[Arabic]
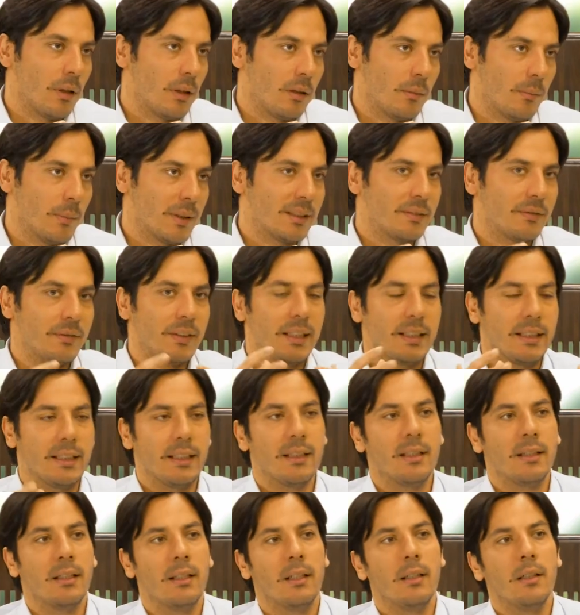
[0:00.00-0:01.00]
بس في كثير
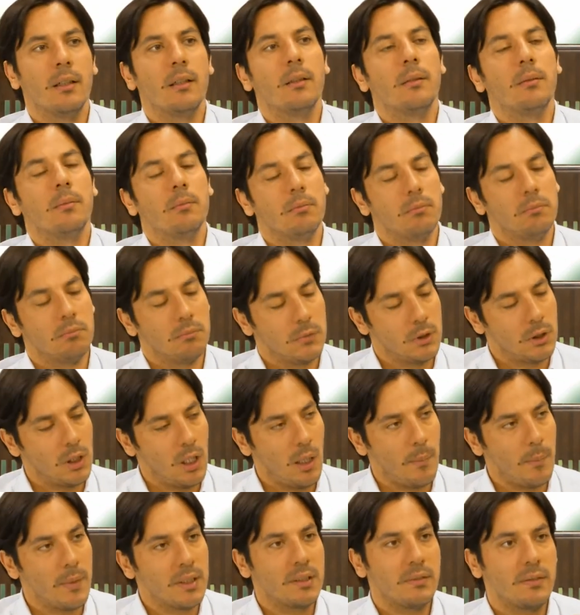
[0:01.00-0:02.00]
بعدها منا واضحه
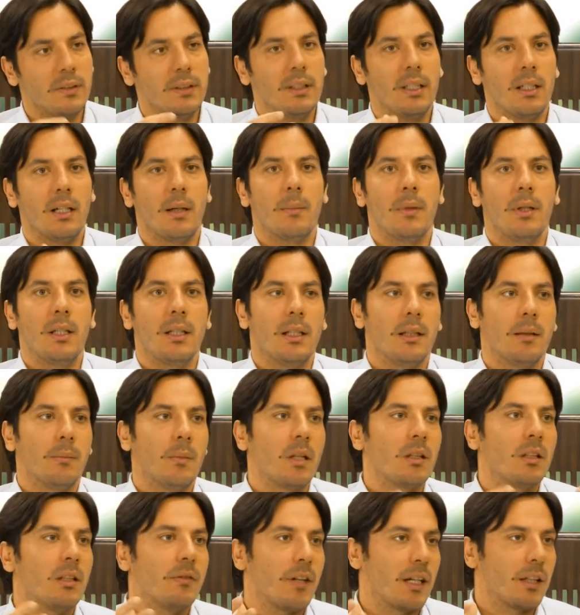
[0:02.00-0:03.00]
صح بس في عمل
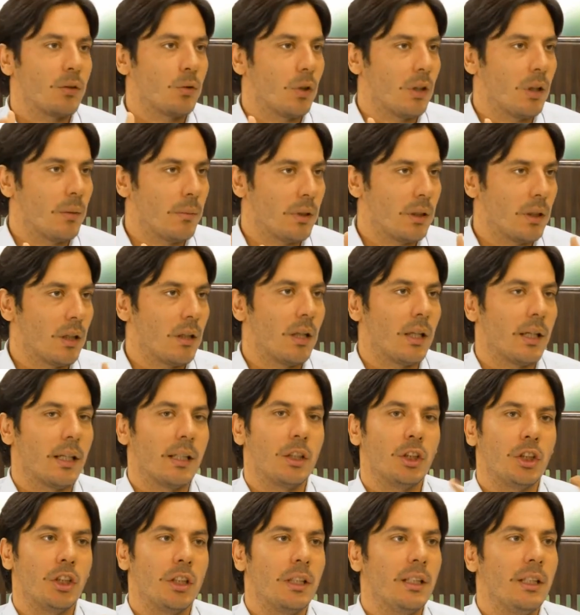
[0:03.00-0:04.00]
مالتي فاكتوريال بنقلها
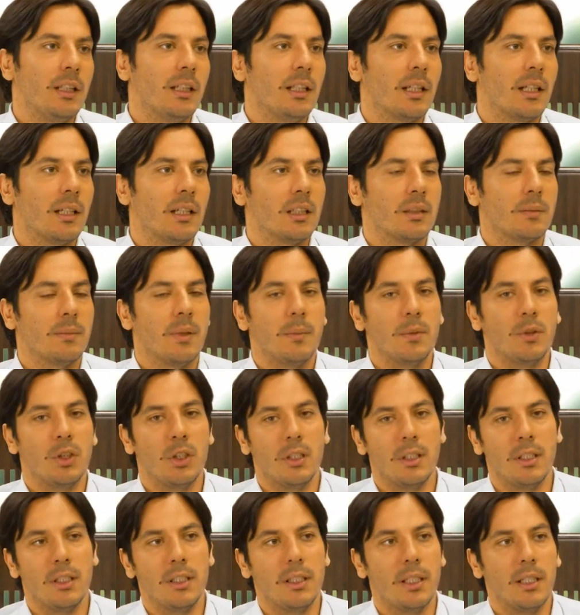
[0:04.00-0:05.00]
يعني جينيه اسباب
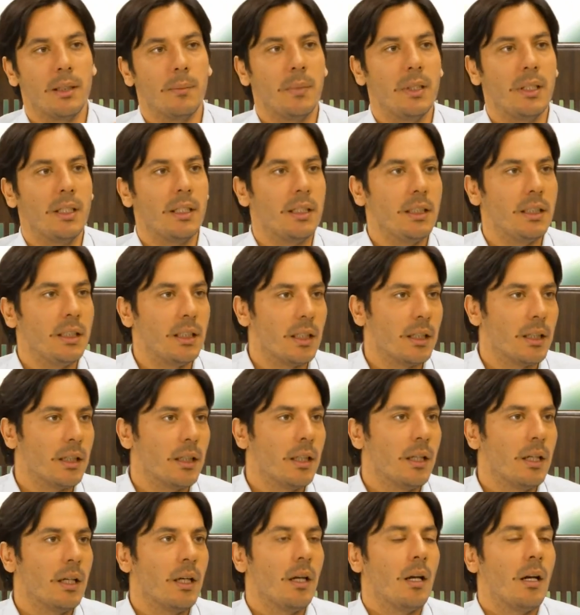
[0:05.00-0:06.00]
جينيه بيئيه
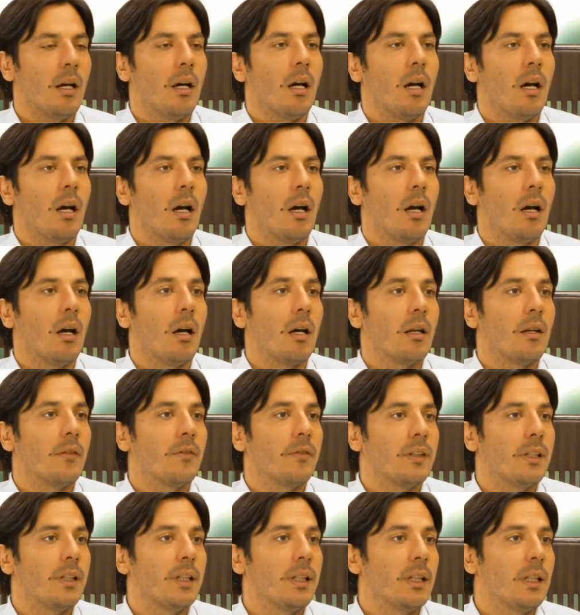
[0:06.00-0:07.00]
آه،
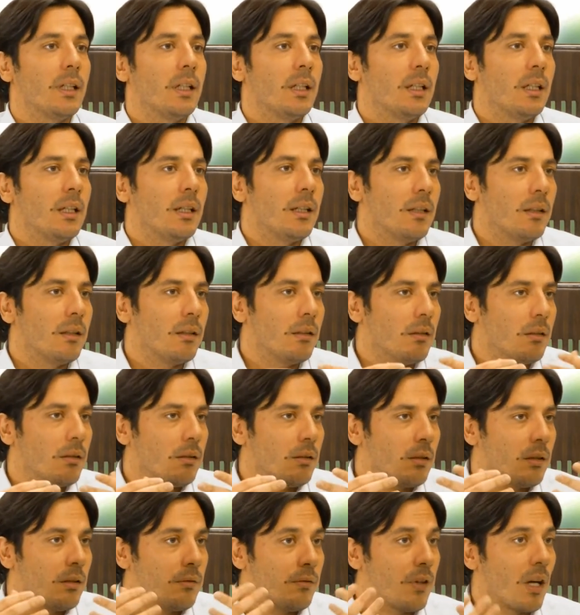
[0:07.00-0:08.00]
عرفتي؟ نعم
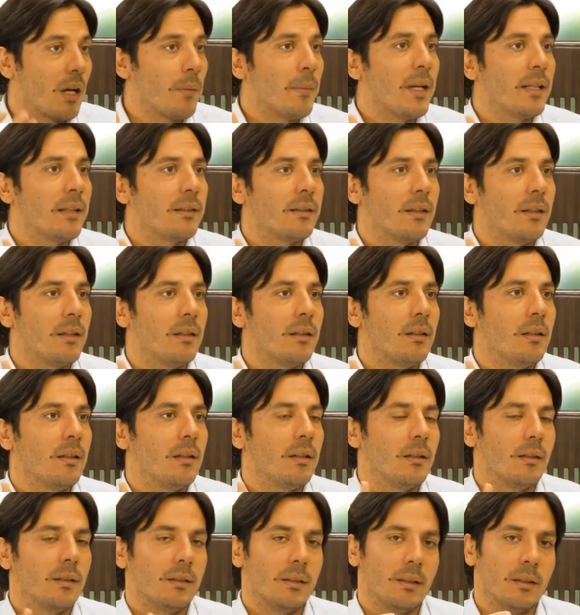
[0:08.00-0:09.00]
انفايرمنتال
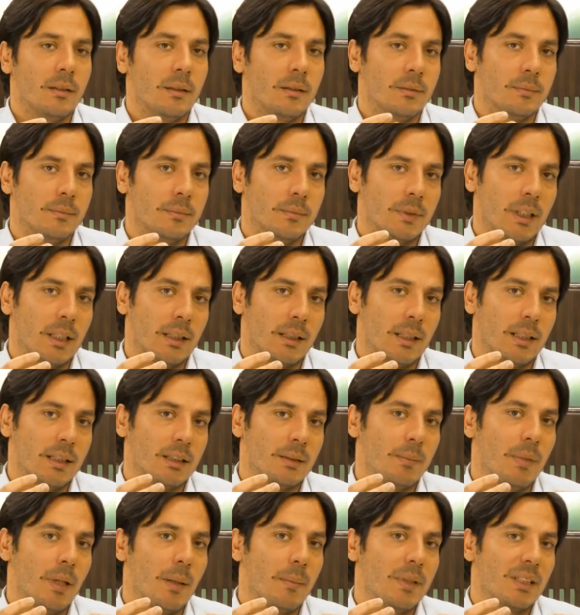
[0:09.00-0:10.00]
آه، يعني
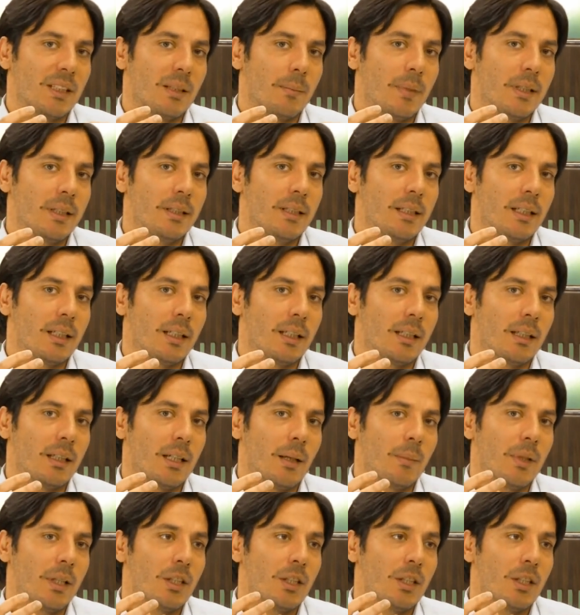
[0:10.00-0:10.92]
اسباب اذا بدك كمان